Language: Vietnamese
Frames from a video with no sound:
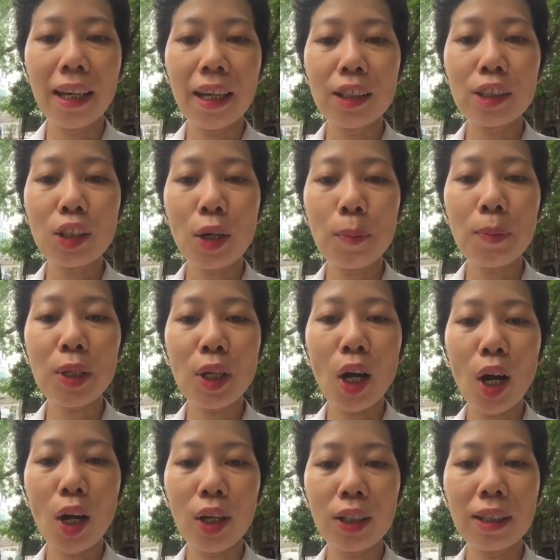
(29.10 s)
Cho mình
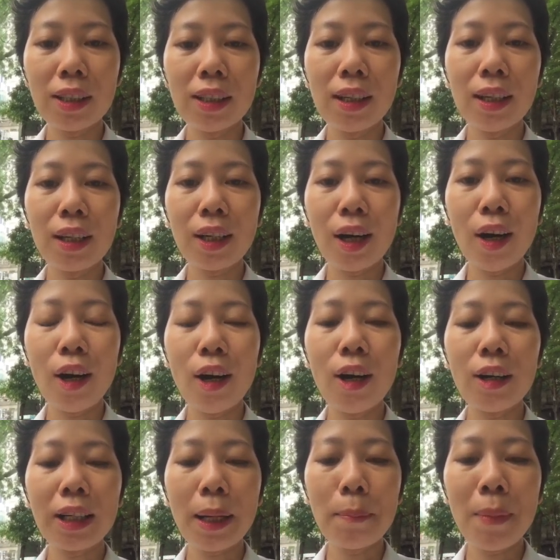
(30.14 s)
hỏi
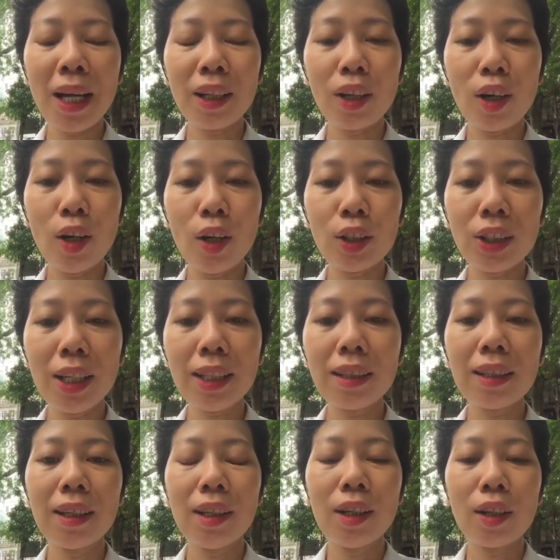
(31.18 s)
có các bạn có thích
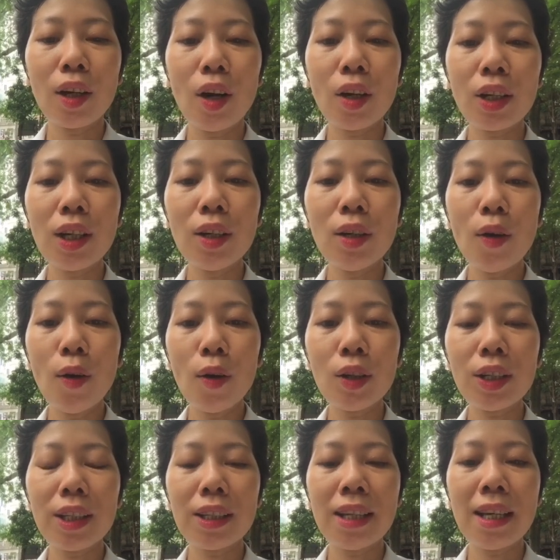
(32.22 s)
có cơ hội
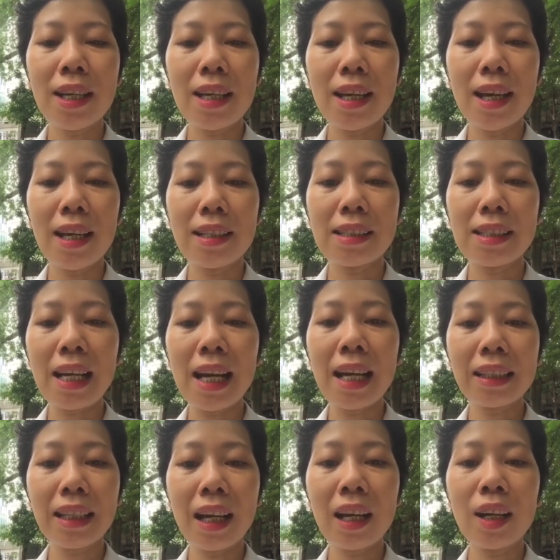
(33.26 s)
để à, gia
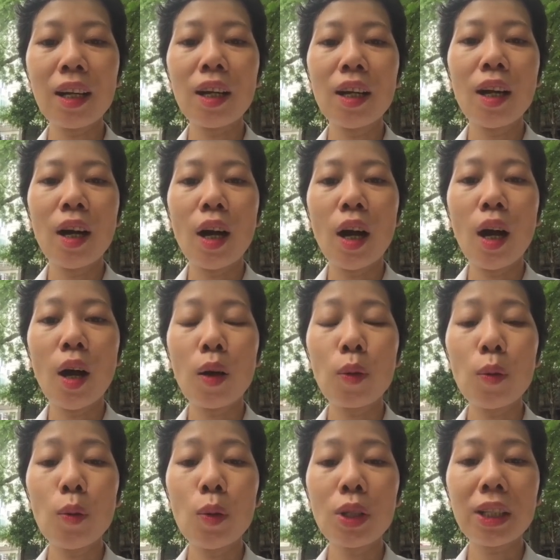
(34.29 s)
tăng à,
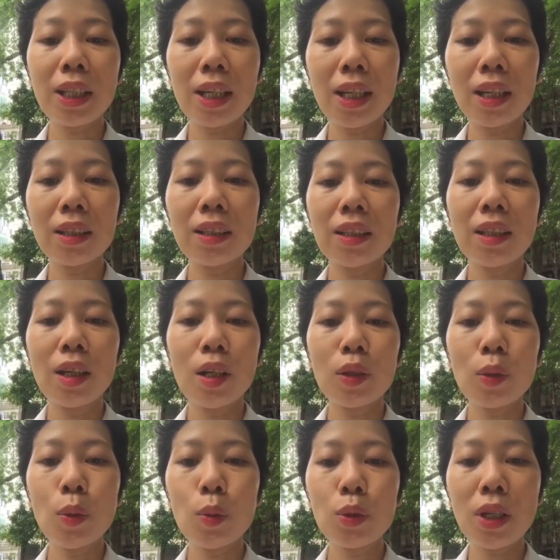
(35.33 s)
nguồn tiền
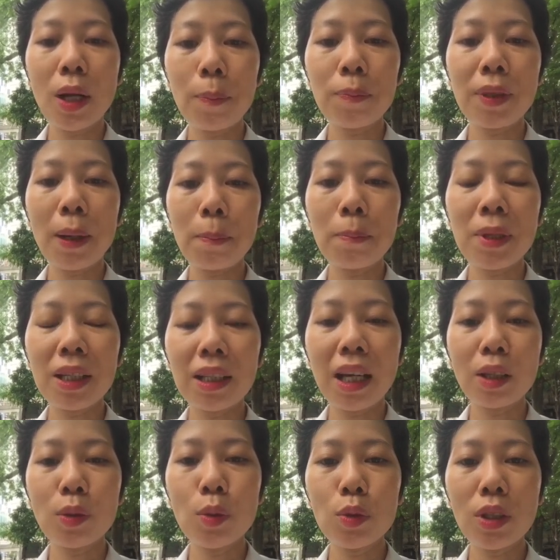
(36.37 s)
thu nhập đặc biệt
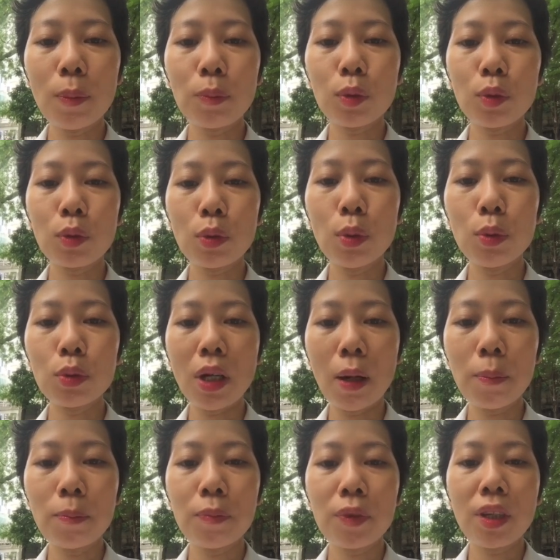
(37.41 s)
là thu nhập thụ động
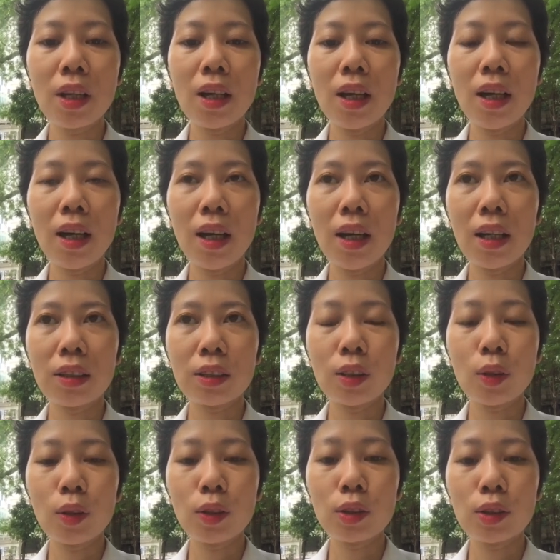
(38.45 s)
à,
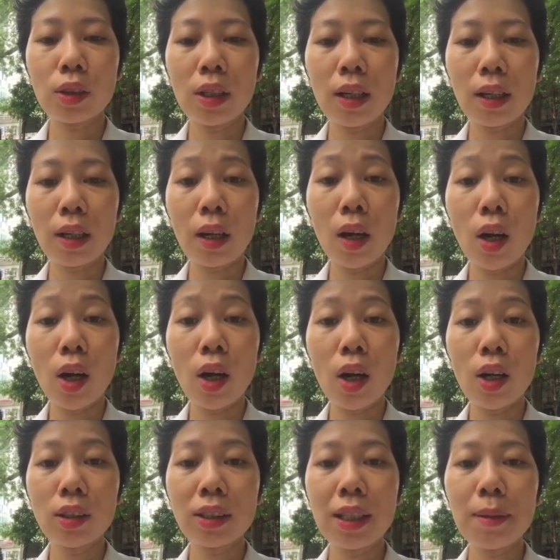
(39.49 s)

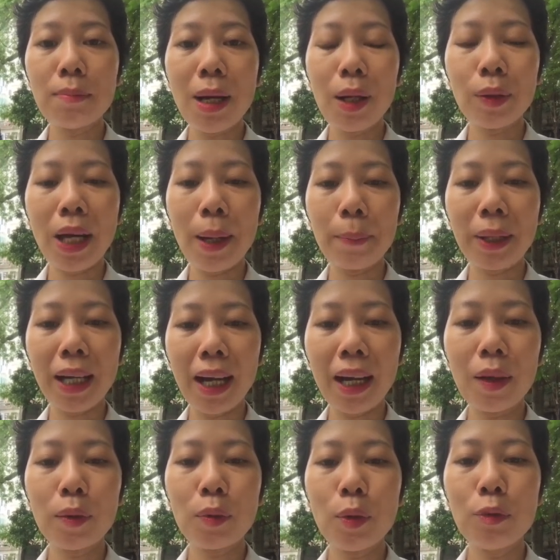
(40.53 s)
có tính bảo đảm
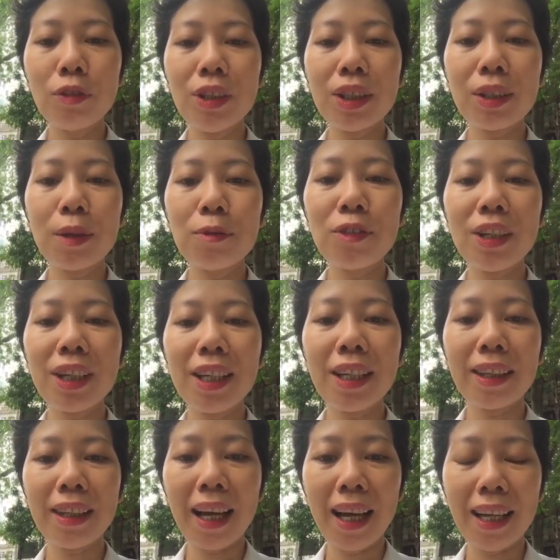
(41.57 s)
cao cùng với công việc
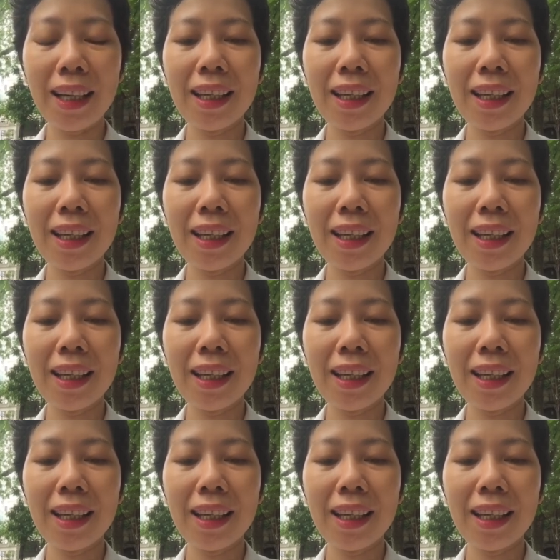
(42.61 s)
hiện tại